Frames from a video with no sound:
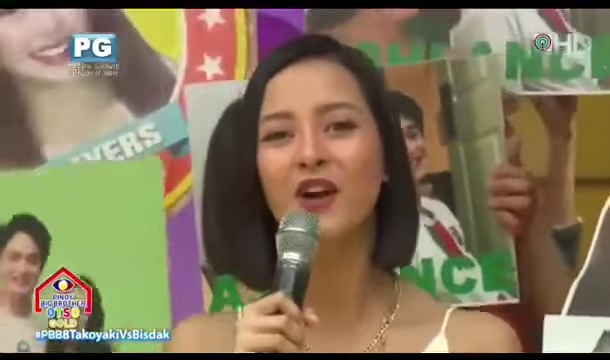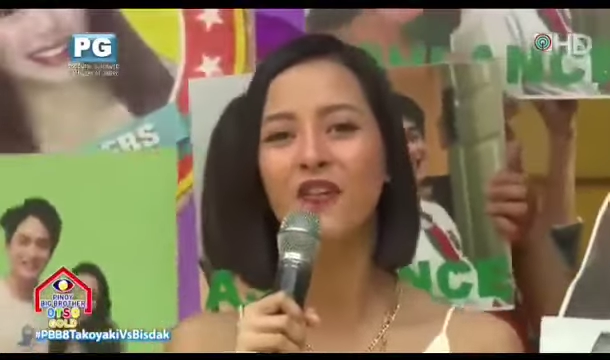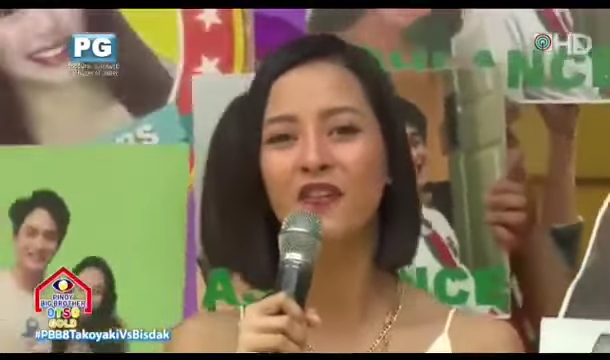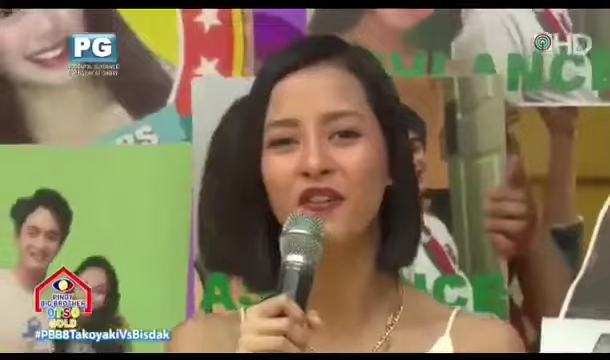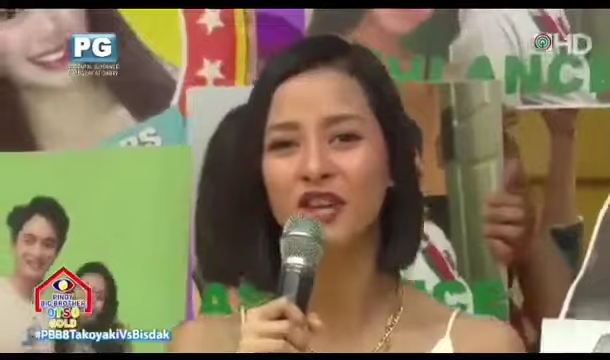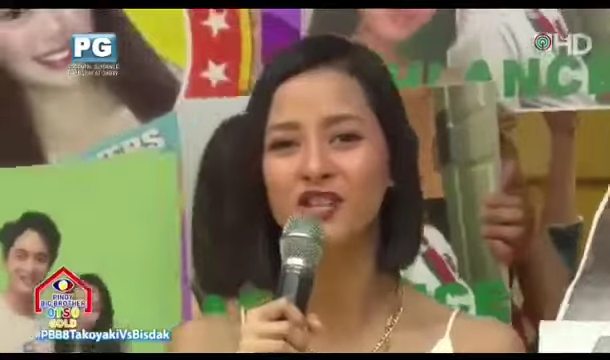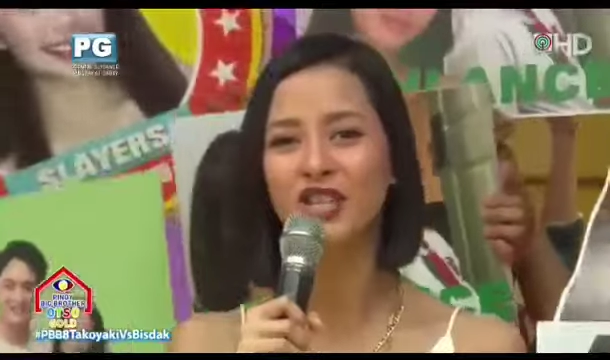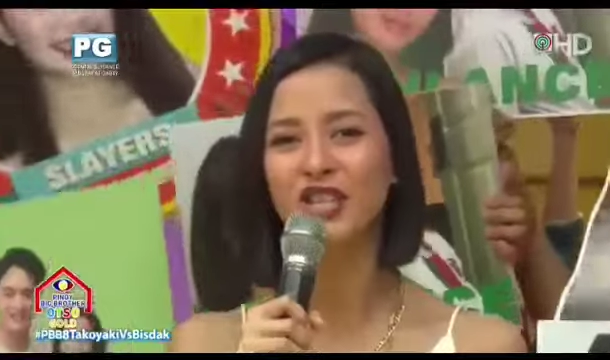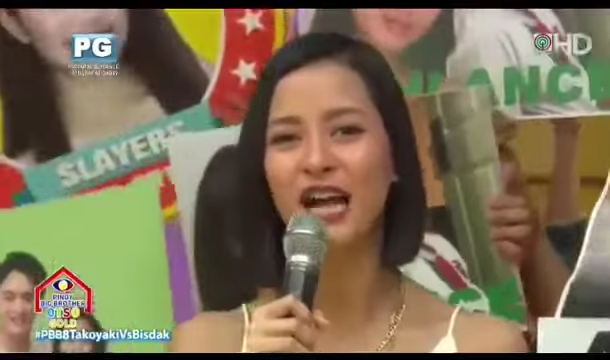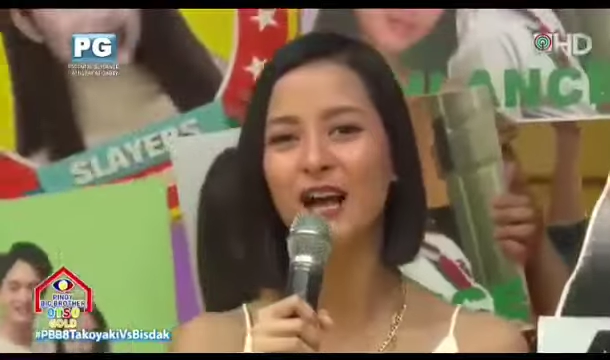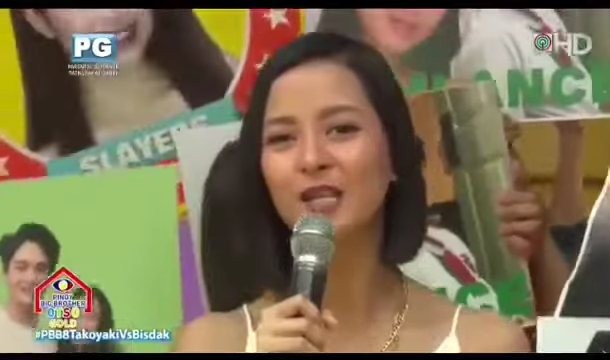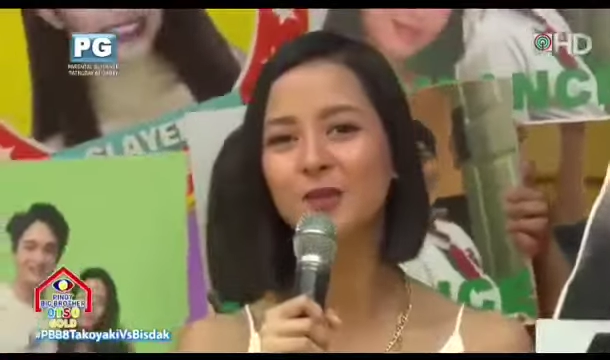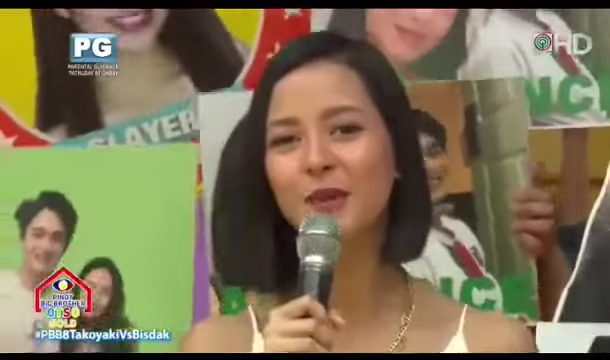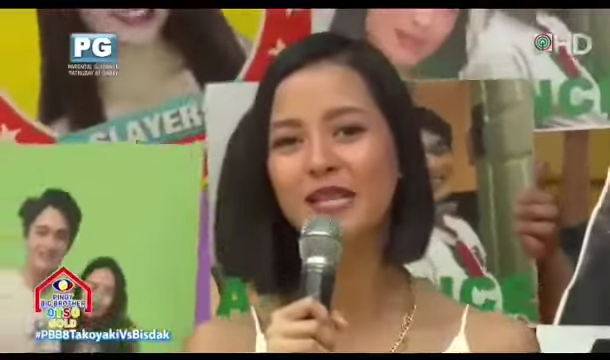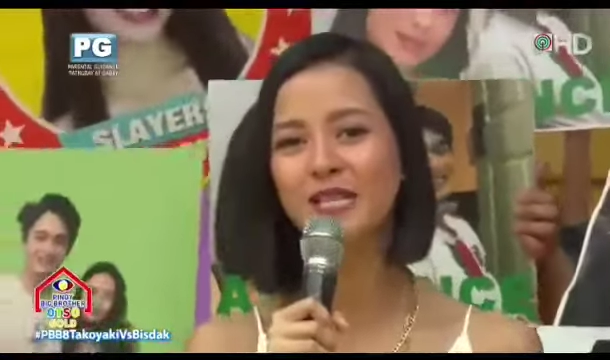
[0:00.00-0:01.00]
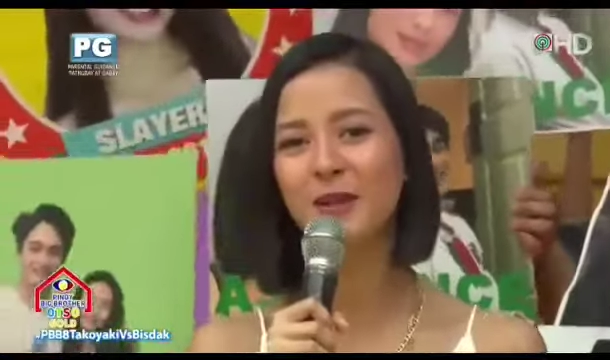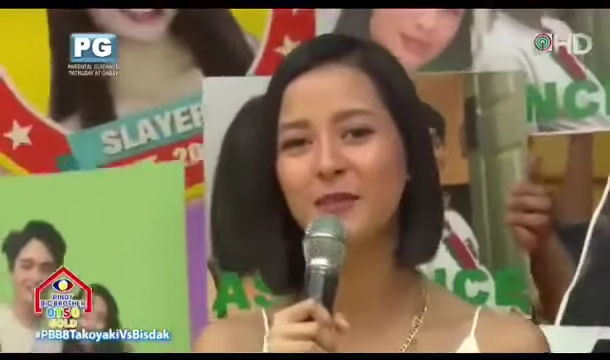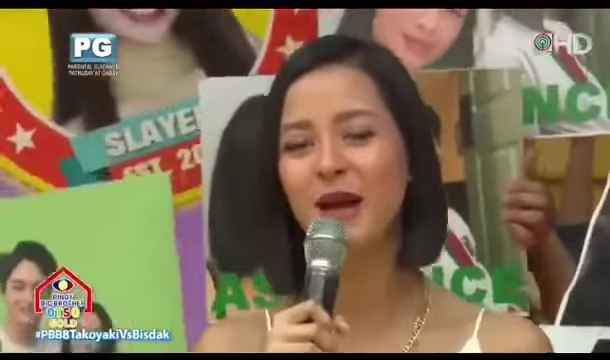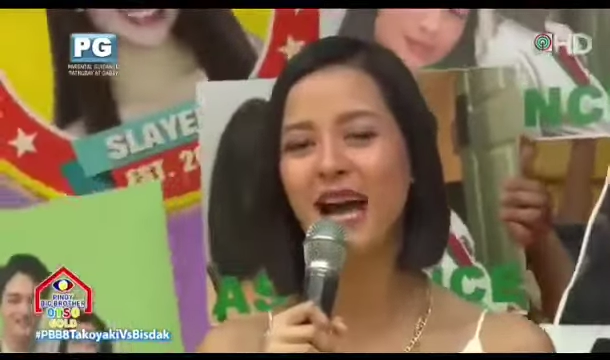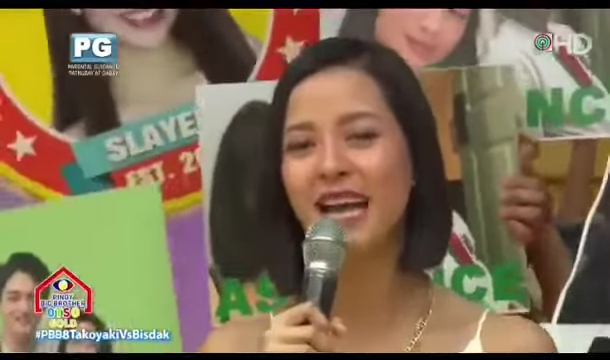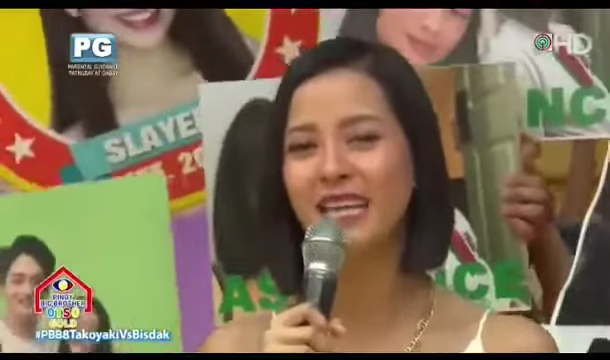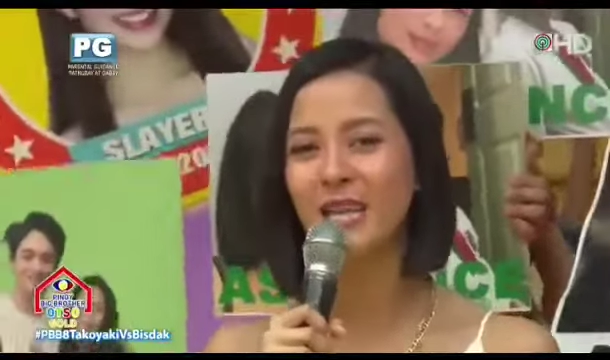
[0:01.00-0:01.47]
official housemate sa
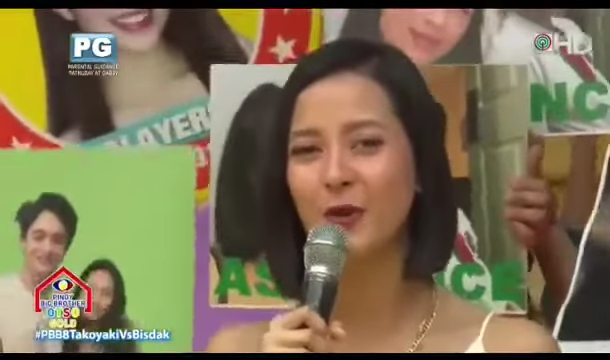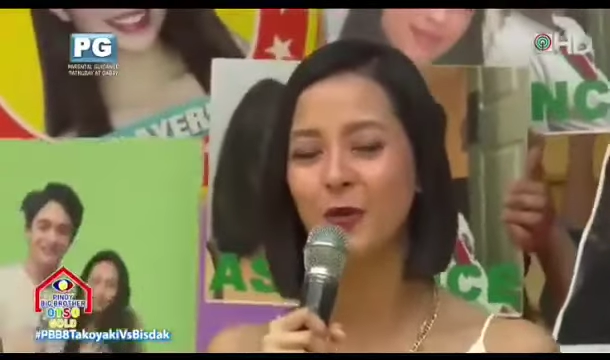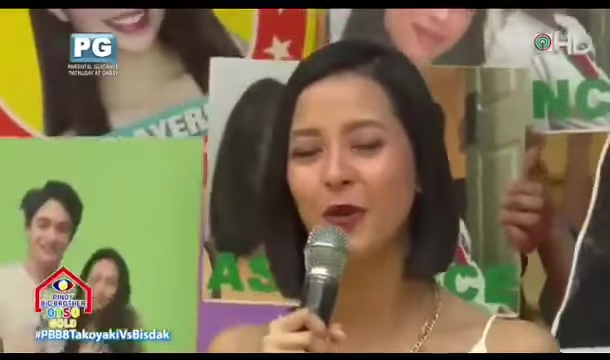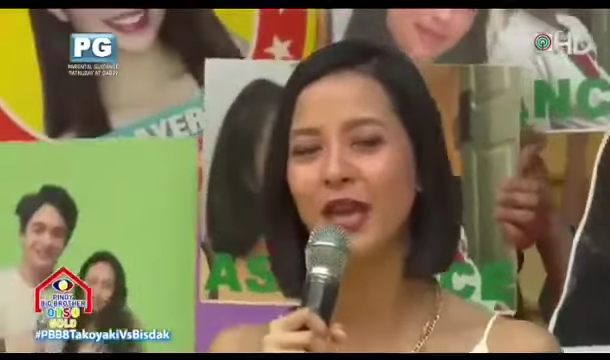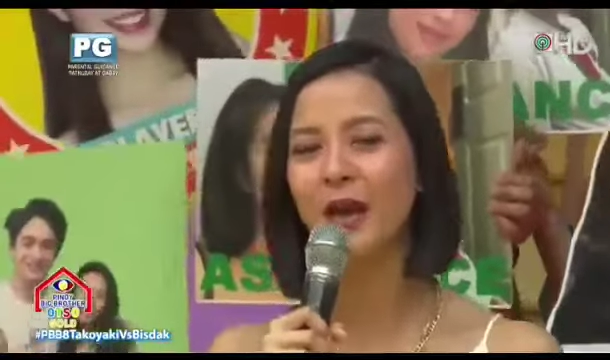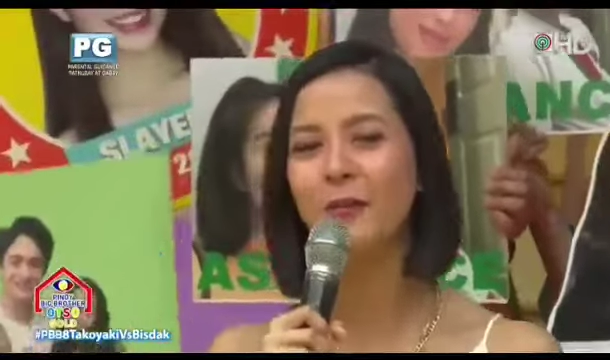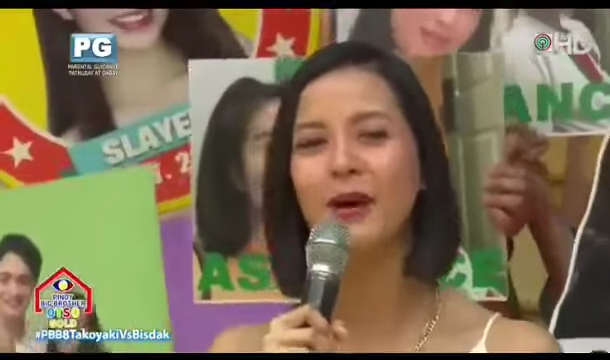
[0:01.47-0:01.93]
bahay ni Kuya,